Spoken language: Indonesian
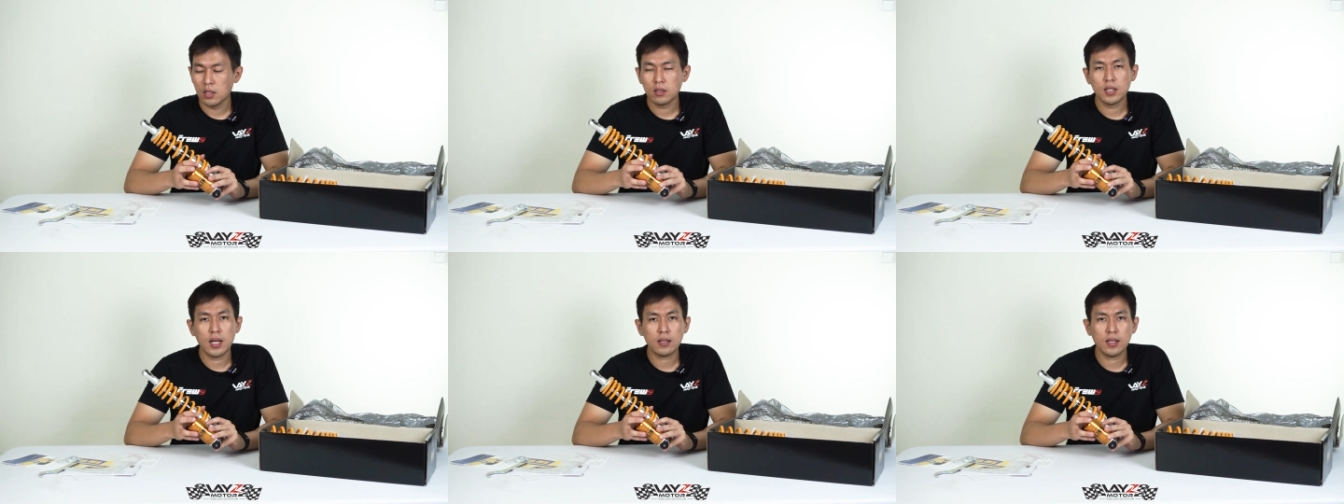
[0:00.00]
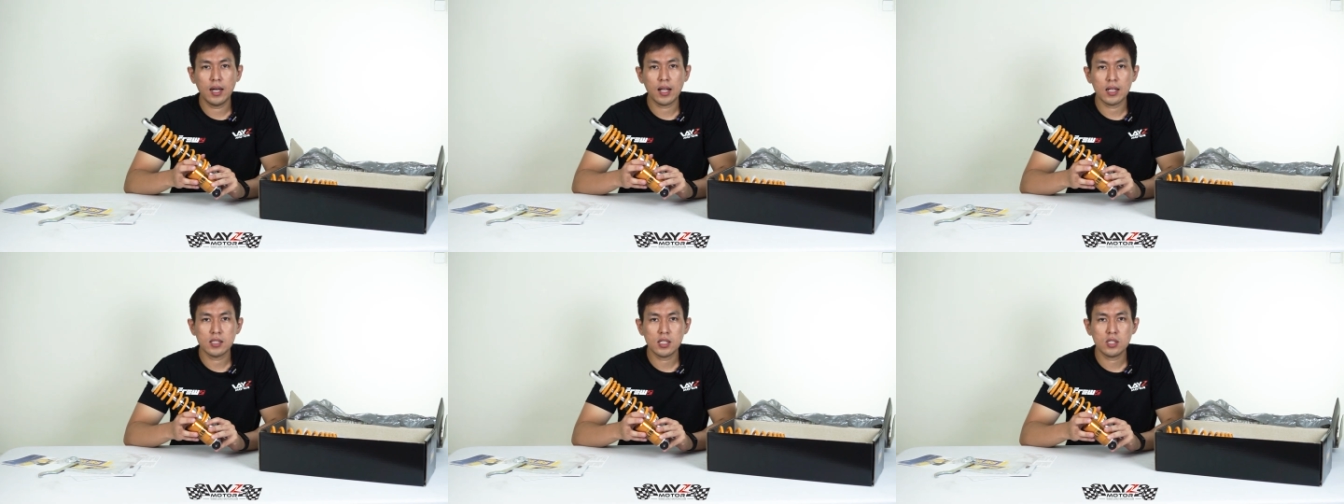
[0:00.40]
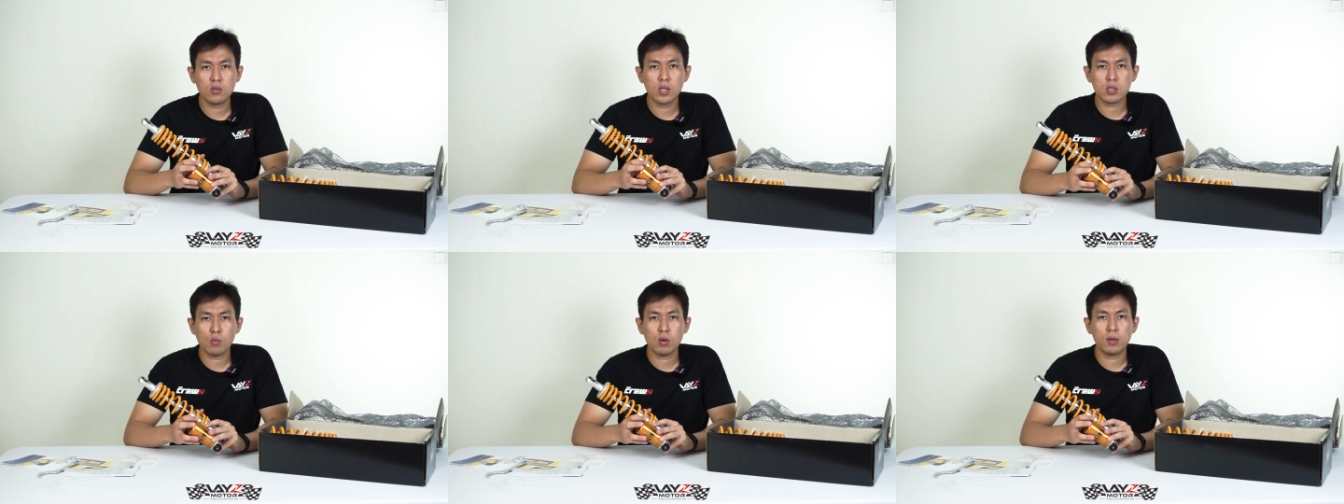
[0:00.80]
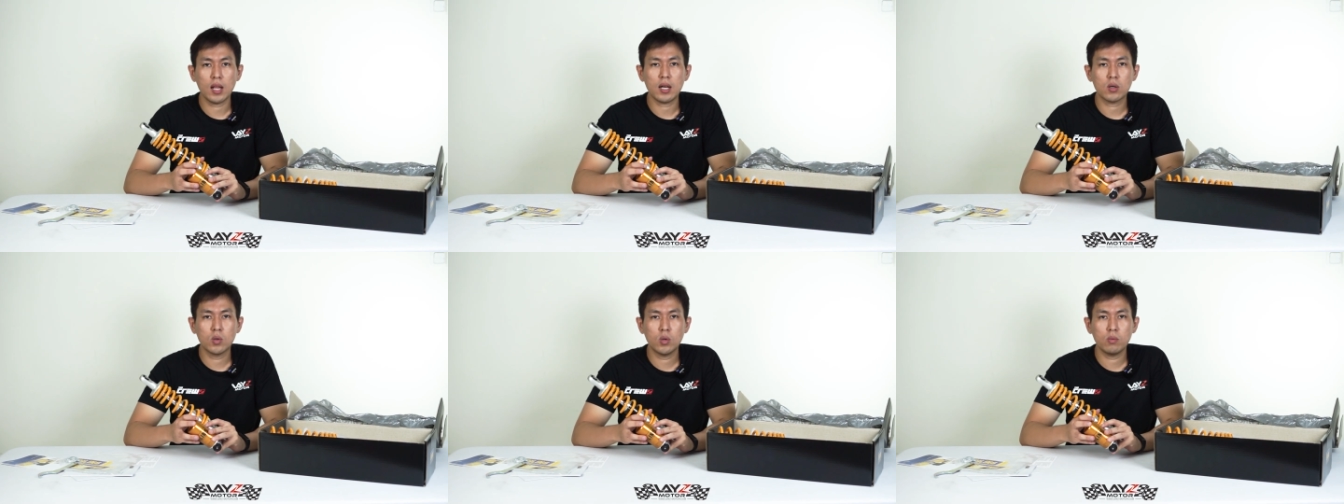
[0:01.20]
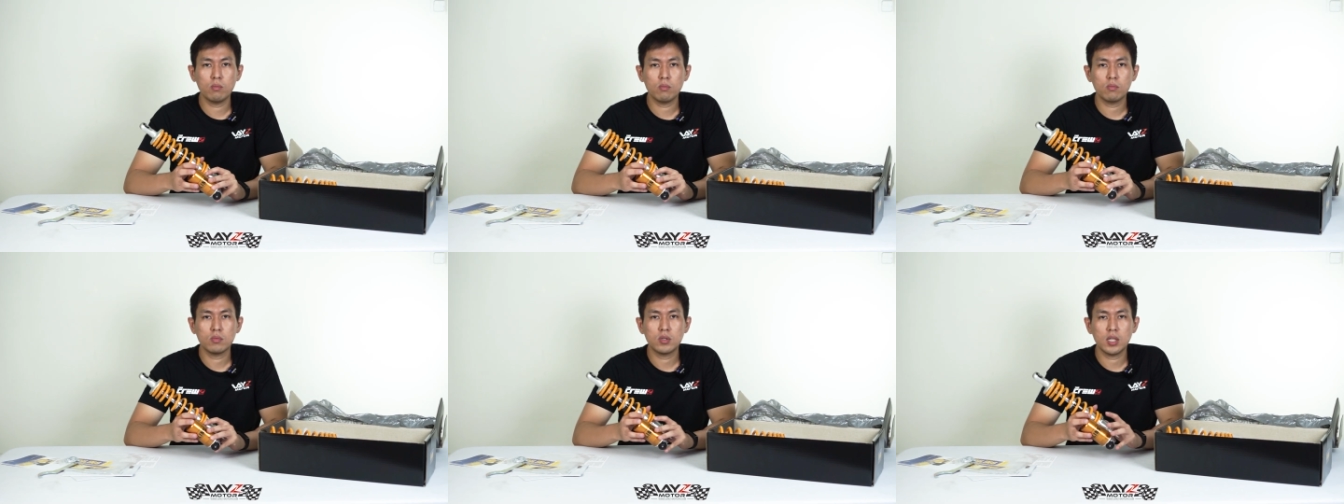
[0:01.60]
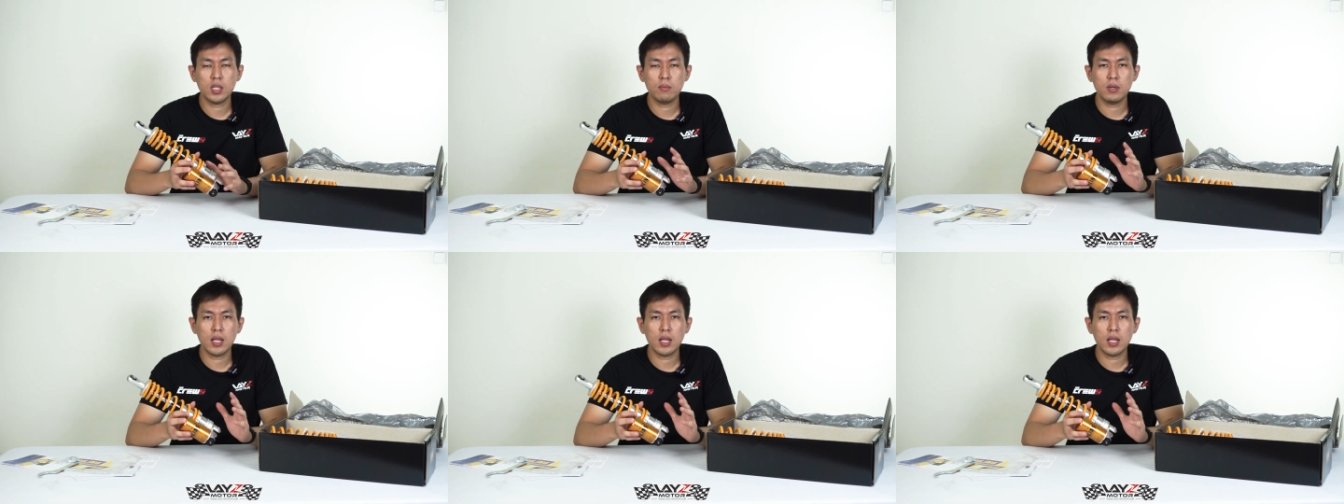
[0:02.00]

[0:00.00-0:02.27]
Dan garansi juga semua berlaku. Jadi